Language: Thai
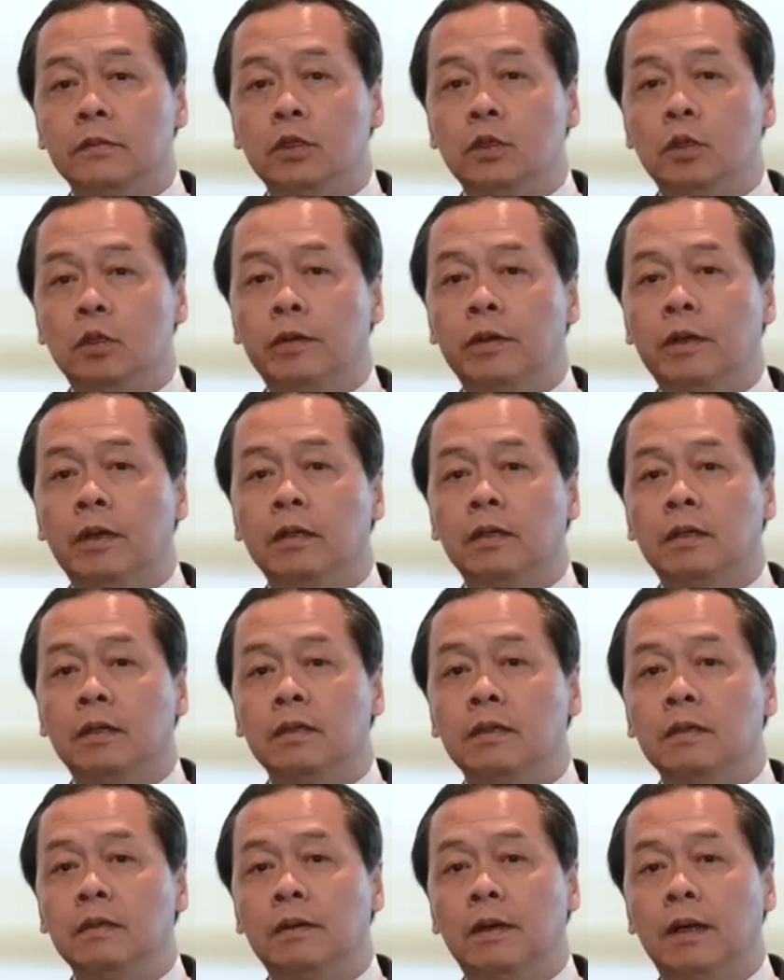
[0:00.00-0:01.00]
โจทย์วันนั้นก็
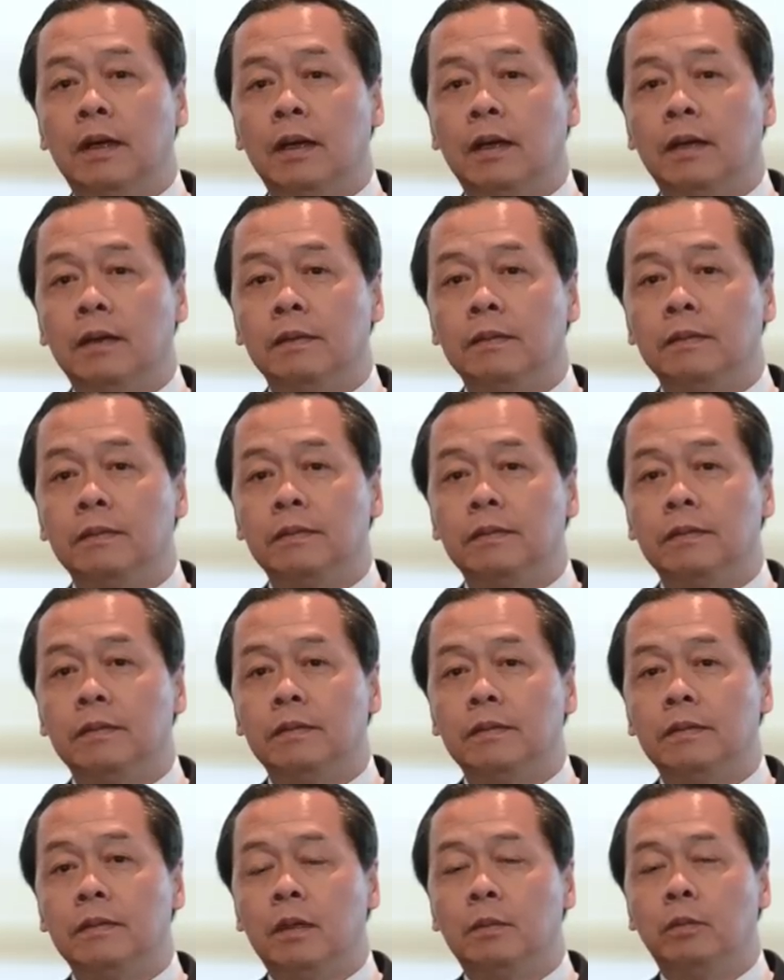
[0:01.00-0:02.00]
คือว่า
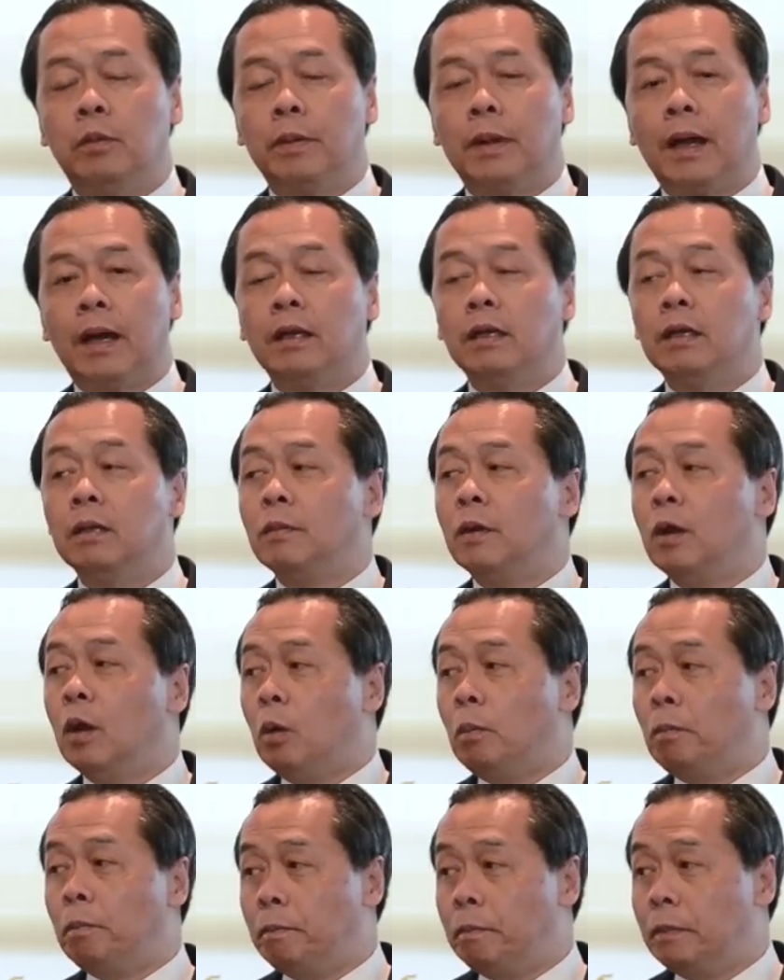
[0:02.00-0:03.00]
ระบบการเงิน
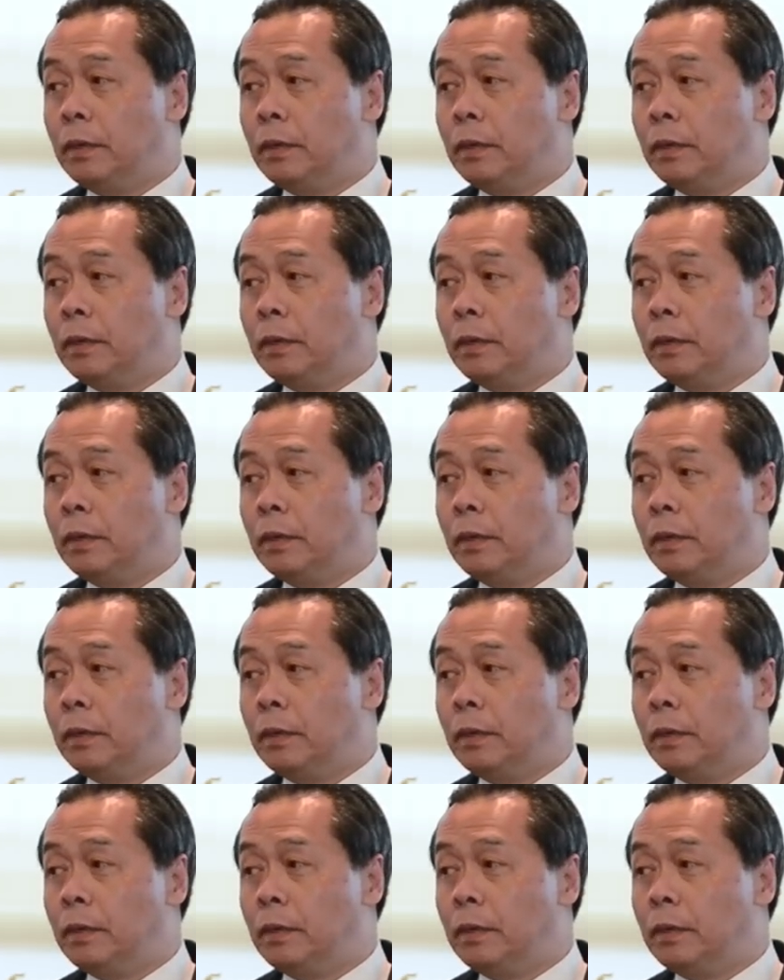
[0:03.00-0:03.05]
ล้ม